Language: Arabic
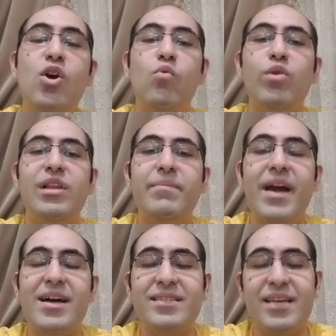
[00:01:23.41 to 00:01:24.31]
واللي
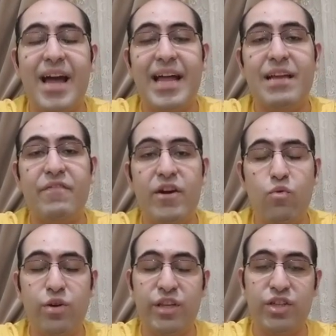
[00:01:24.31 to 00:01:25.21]
بيأثر على
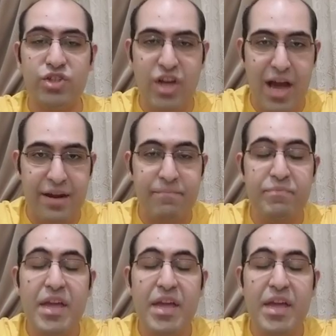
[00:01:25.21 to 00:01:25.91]
فروة الشعر